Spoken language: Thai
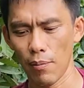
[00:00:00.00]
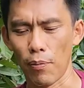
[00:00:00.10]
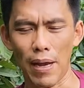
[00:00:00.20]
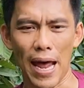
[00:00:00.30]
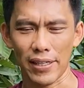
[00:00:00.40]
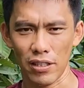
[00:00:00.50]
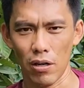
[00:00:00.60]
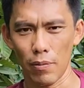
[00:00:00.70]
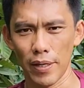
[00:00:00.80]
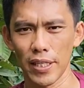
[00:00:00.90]
ระบบราก
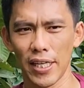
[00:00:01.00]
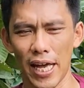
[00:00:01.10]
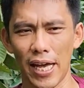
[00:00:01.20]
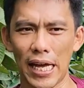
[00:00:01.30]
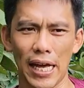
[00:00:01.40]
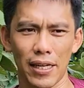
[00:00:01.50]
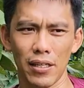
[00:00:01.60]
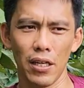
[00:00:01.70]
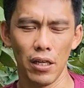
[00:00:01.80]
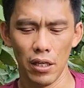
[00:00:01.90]
จะออกมาดึงหาอาหาร
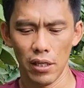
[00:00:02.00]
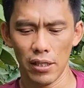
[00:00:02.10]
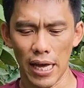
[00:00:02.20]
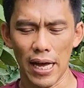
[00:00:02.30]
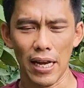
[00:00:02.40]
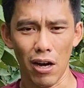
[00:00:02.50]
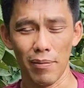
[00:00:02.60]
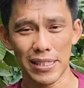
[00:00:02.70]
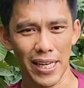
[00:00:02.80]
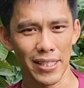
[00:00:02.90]
ถ้าเรา
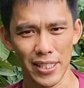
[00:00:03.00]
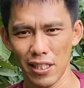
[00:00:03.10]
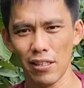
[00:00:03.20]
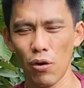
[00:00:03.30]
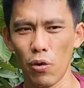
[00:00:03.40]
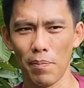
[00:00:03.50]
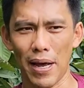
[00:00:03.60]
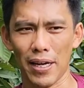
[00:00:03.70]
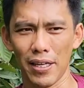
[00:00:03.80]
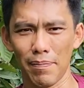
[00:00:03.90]
เอาไปใส่ชิดโคน
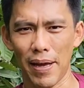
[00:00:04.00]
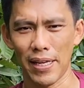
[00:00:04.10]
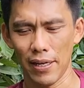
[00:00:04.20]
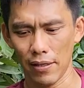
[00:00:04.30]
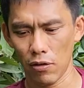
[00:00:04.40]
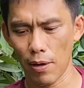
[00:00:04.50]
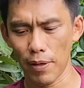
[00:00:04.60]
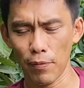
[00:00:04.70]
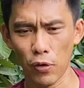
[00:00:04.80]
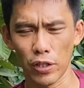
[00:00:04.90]
มากเกินไปเนี่ยควา
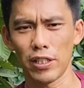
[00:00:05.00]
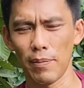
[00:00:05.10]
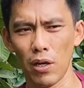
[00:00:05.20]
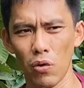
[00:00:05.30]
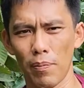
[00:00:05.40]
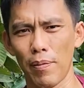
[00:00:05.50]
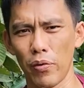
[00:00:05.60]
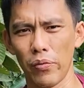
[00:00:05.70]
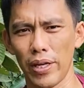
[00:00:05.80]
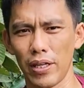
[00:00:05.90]
มเข้มข้นที่มันลงไป
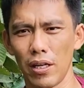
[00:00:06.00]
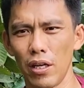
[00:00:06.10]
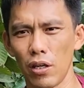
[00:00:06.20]
บริเวณ